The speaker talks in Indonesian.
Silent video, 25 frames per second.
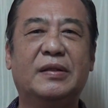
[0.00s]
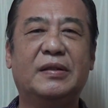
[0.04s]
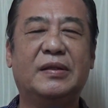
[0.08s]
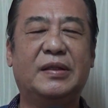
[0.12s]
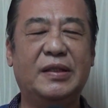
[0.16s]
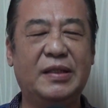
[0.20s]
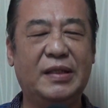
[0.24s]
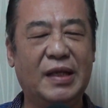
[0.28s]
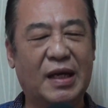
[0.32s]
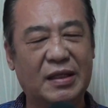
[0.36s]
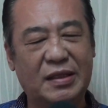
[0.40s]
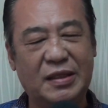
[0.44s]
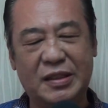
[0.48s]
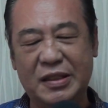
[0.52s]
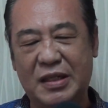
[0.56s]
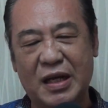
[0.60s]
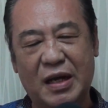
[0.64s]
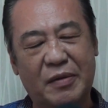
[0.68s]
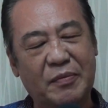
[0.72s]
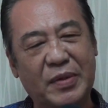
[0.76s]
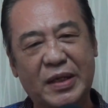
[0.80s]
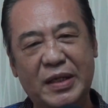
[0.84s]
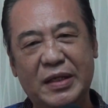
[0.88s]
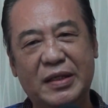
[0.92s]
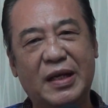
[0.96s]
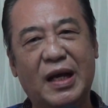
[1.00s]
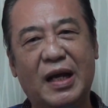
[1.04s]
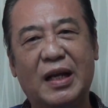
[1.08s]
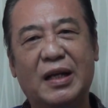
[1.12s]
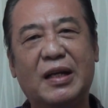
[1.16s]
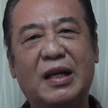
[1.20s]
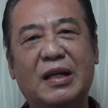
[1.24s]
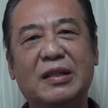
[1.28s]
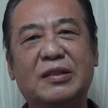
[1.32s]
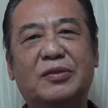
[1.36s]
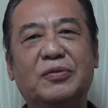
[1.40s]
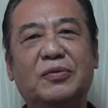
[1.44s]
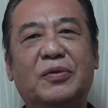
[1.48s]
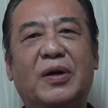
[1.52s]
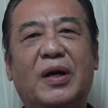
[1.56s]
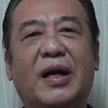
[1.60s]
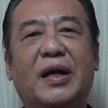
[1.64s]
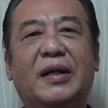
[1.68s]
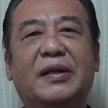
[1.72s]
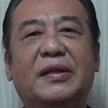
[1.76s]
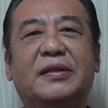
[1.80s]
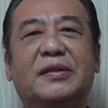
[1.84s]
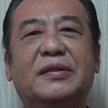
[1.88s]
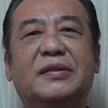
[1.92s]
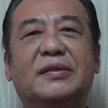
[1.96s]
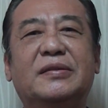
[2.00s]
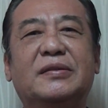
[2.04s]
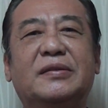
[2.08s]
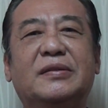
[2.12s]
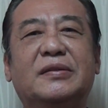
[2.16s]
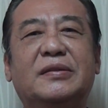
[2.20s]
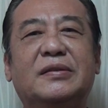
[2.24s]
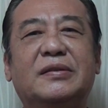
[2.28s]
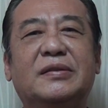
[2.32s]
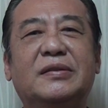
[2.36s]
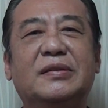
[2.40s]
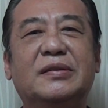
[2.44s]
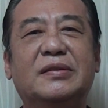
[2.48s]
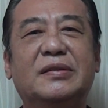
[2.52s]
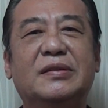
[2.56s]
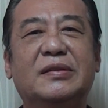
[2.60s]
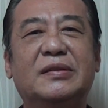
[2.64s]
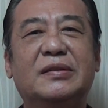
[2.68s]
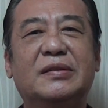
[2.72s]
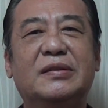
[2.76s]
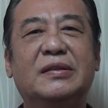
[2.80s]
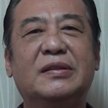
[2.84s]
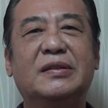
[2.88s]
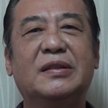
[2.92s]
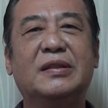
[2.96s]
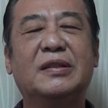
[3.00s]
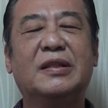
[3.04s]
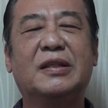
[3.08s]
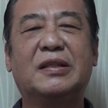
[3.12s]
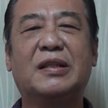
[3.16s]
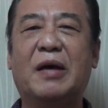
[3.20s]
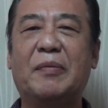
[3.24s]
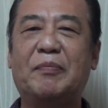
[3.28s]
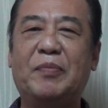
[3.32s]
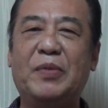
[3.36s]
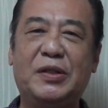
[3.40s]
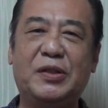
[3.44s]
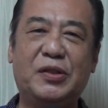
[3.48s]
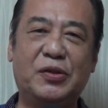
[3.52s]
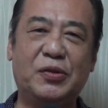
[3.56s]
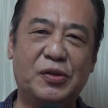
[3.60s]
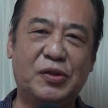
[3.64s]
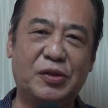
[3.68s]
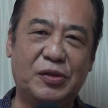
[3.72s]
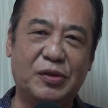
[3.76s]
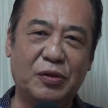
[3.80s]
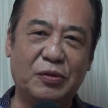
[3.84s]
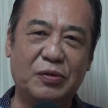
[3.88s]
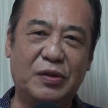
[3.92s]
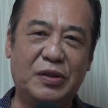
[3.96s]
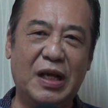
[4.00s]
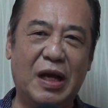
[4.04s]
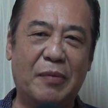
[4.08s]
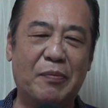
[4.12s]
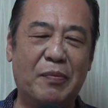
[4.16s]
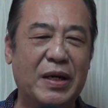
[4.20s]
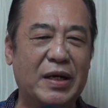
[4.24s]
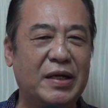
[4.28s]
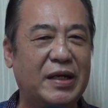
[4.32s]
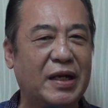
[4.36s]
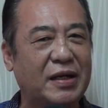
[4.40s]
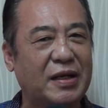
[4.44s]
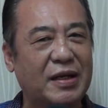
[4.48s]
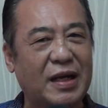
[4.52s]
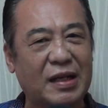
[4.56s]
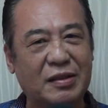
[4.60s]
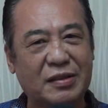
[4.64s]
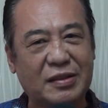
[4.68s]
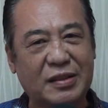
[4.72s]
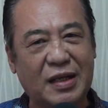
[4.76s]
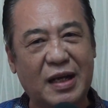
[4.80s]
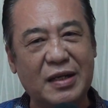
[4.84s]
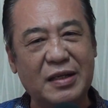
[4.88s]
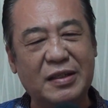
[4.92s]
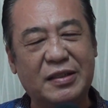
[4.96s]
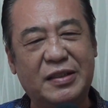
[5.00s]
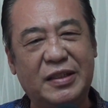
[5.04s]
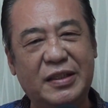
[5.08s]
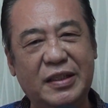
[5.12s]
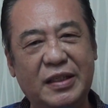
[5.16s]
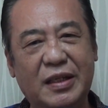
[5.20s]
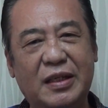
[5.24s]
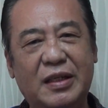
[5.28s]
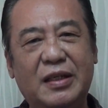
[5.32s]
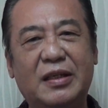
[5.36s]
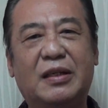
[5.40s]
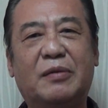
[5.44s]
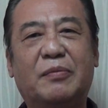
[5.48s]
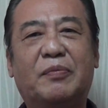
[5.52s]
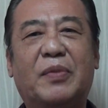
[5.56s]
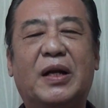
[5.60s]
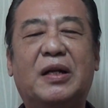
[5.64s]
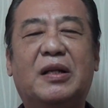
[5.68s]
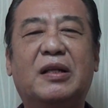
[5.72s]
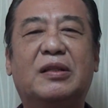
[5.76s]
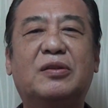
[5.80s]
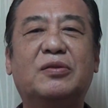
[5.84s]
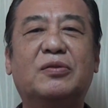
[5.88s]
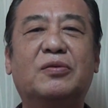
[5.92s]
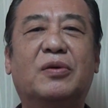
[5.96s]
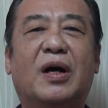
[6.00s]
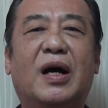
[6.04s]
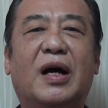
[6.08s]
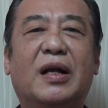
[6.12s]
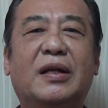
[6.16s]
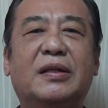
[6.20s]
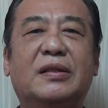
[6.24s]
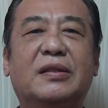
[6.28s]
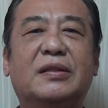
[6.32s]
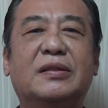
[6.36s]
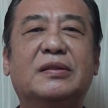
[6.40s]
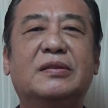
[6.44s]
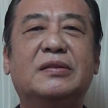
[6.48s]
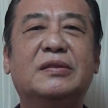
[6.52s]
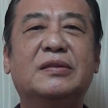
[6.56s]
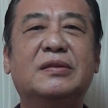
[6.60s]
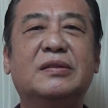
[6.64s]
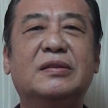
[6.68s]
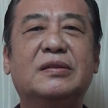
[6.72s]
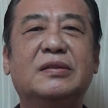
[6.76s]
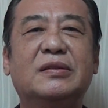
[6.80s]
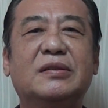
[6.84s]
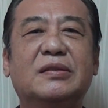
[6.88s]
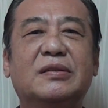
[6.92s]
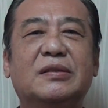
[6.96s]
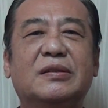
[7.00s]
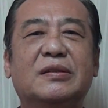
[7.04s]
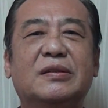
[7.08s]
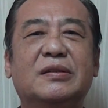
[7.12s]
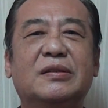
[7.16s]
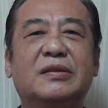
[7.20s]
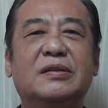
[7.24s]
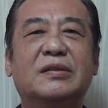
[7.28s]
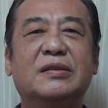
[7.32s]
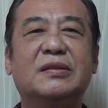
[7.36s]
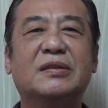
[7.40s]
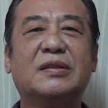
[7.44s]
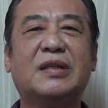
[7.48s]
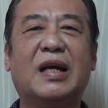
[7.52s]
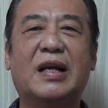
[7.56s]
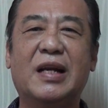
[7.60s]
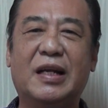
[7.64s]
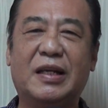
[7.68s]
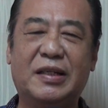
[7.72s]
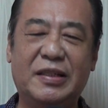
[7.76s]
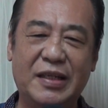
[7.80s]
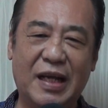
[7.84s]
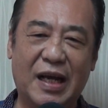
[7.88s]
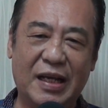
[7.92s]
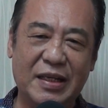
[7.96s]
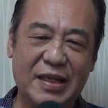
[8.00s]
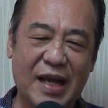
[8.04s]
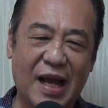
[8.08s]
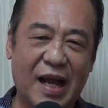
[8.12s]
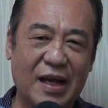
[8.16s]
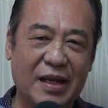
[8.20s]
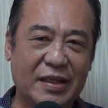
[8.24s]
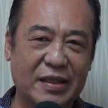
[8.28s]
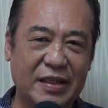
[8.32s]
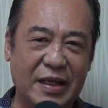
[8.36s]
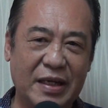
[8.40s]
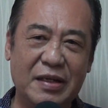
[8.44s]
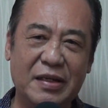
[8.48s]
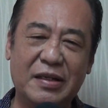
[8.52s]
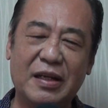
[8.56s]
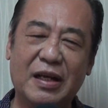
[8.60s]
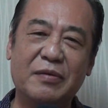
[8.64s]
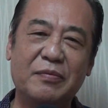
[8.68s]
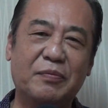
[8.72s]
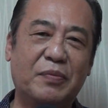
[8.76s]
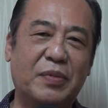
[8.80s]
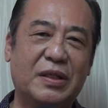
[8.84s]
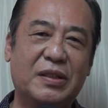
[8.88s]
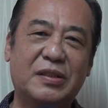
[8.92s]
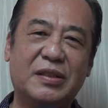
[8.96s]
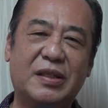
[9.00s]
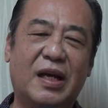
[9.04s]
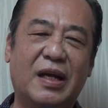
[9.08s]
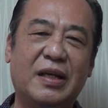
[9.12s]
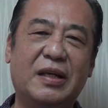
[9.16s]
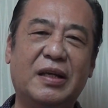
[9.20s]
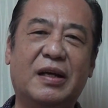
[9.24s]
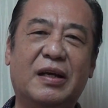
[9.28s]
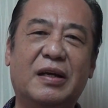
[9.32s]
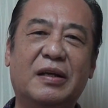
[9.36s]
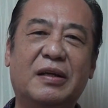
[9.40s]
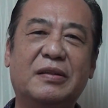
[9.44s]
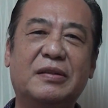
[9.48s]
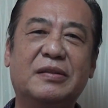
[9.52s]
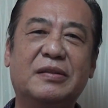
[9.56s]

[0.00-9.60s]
dia tidak meninggalkan Tuhan tetapi justru dia mendekatkan diri kepada Tuhan karena dia yakin dan percaya